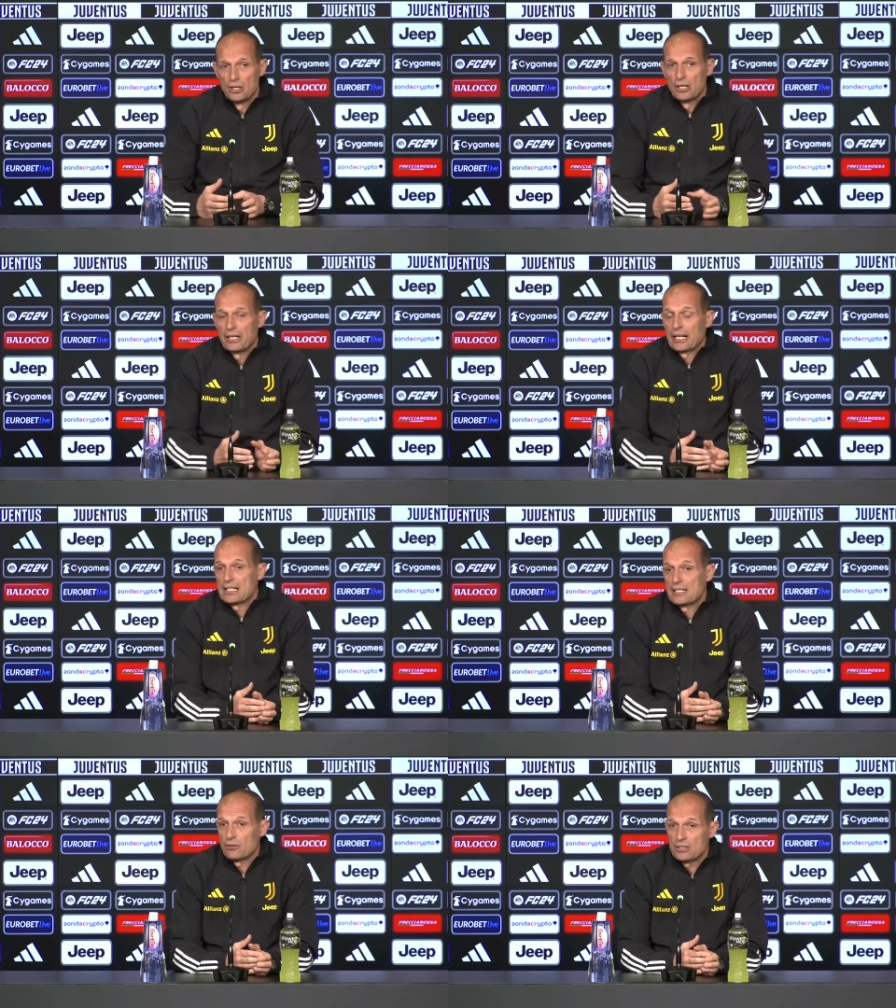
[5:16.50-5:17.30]
I
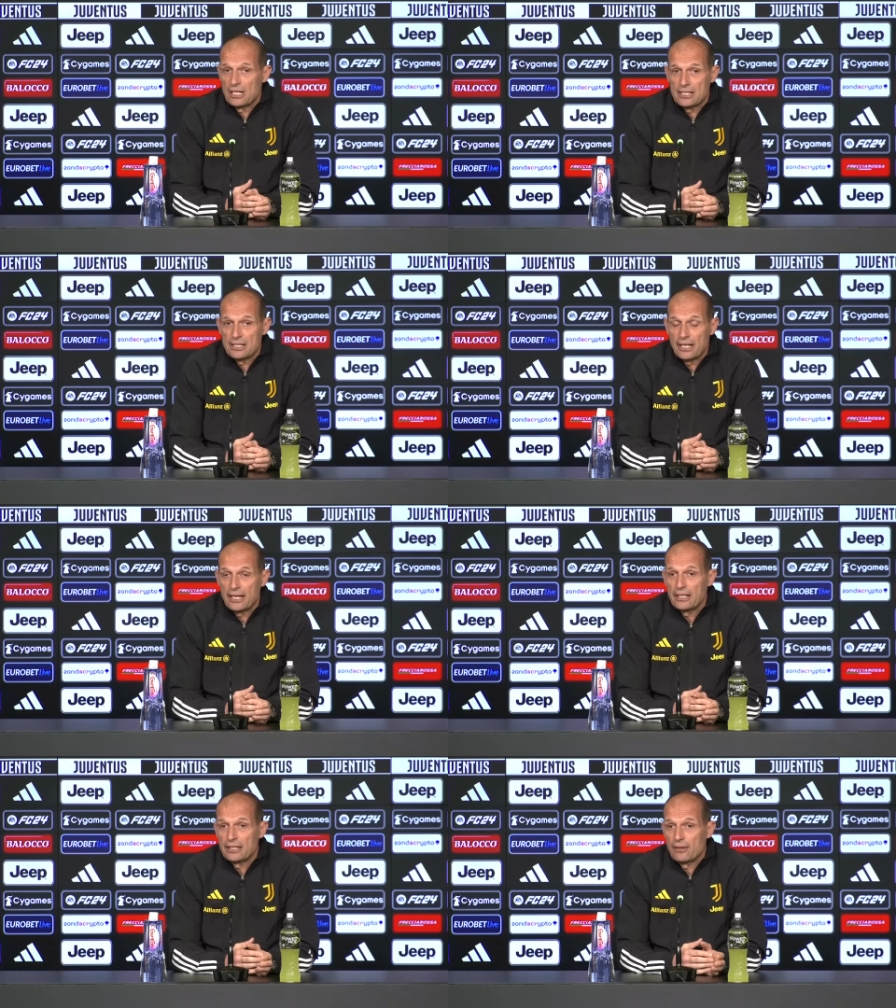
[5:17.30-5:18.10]
ragazzi devono stare
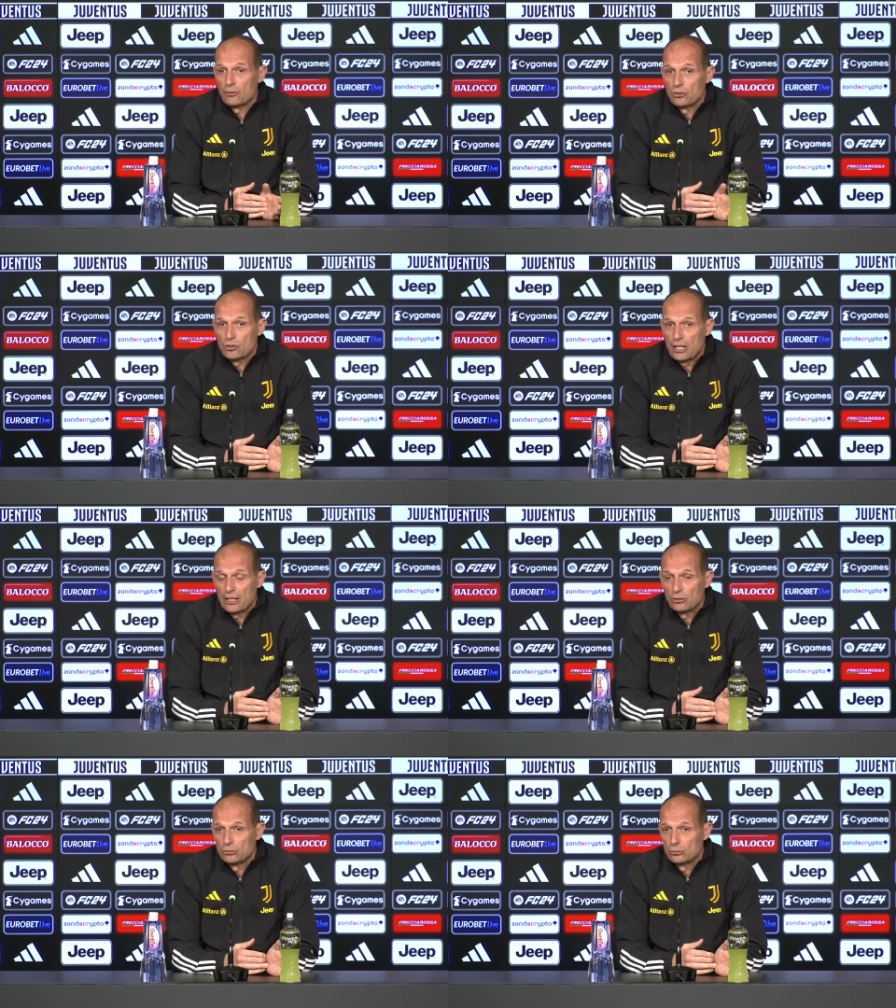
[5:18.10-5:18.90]
sereni, devono
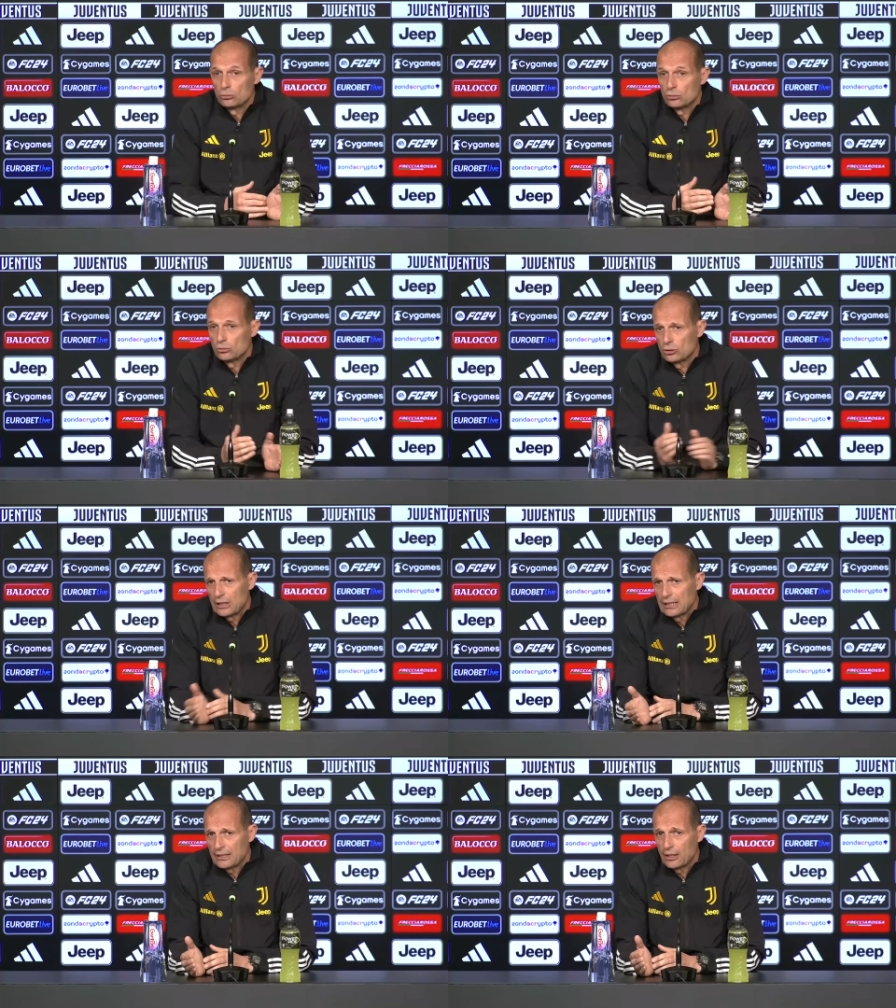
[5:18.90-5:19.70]
giocare con
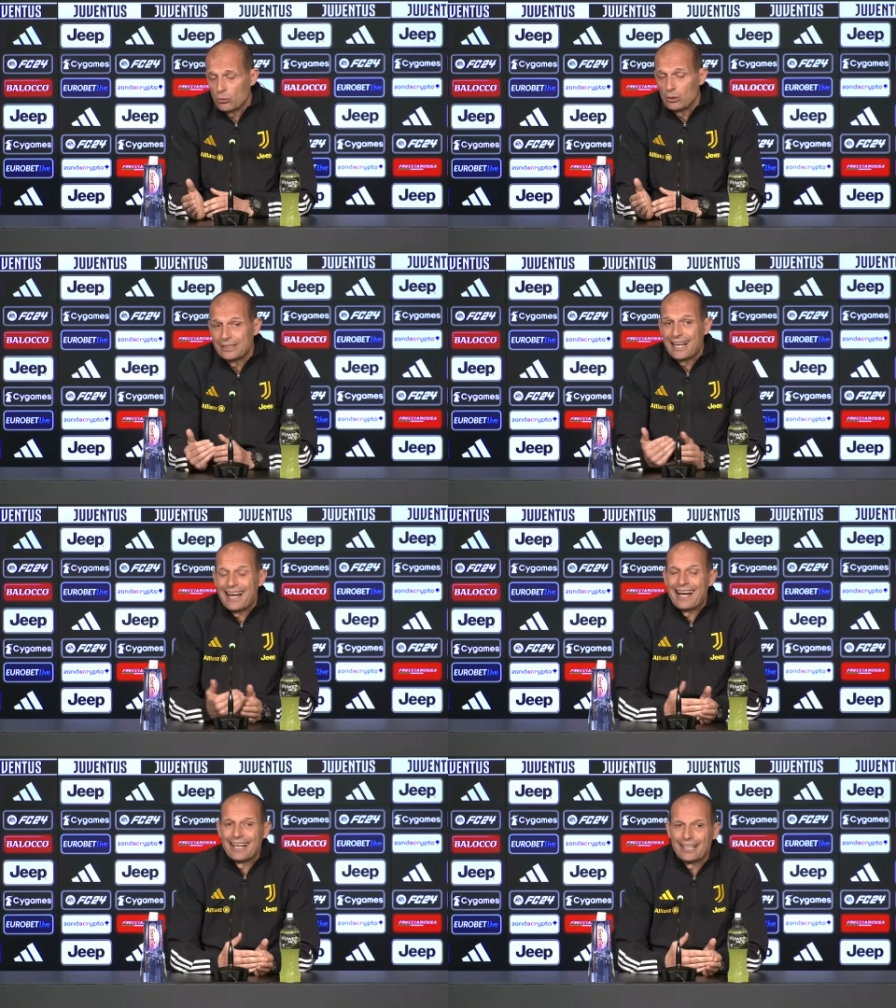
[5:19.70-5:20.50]
totale
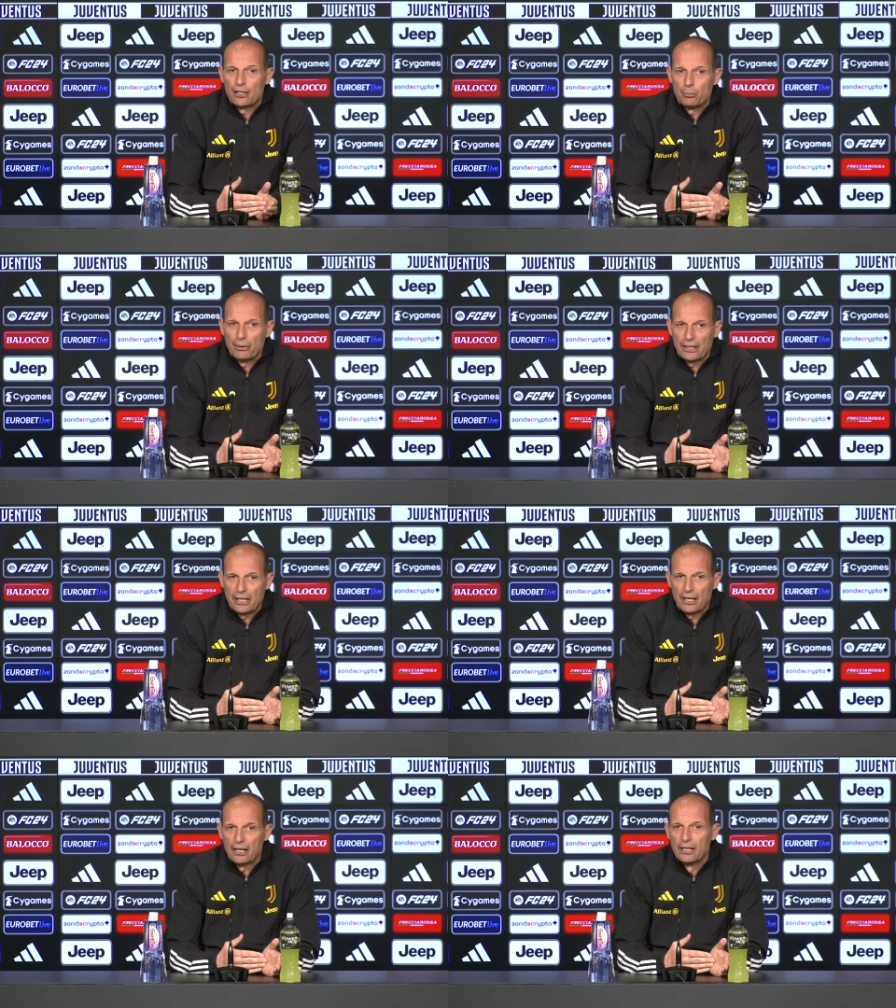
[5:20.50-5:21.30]
tranquillità, anche
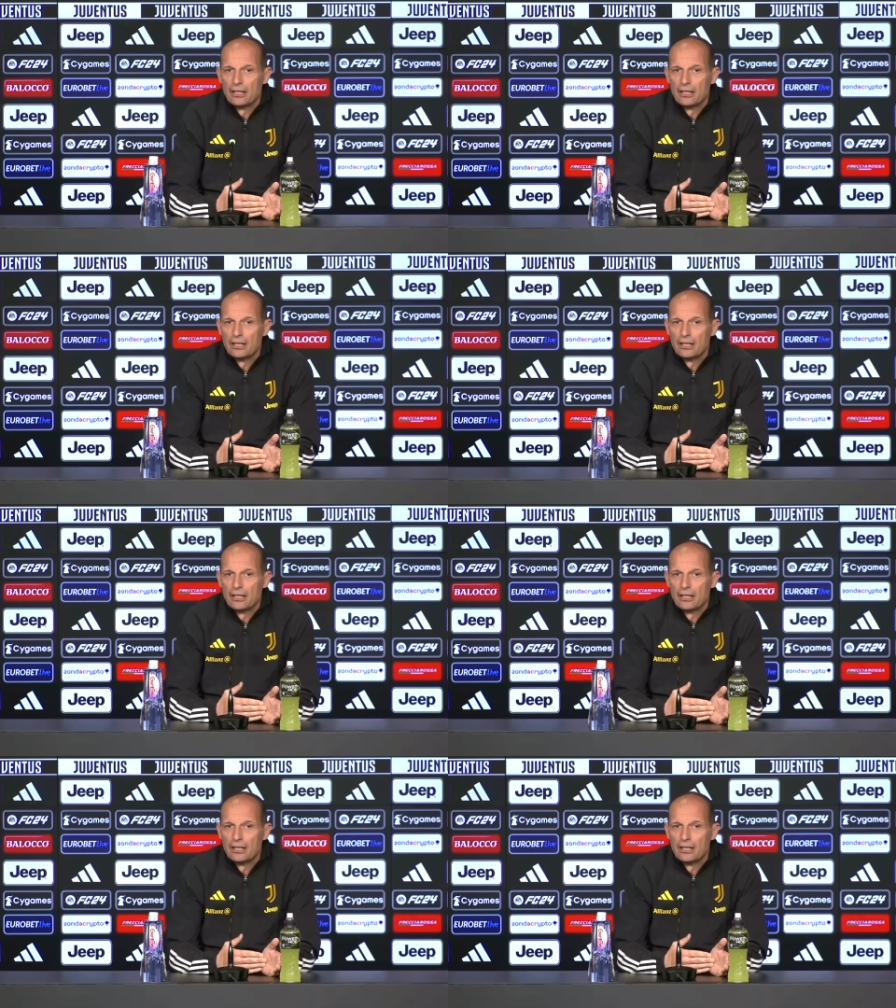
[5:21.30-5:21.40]
perché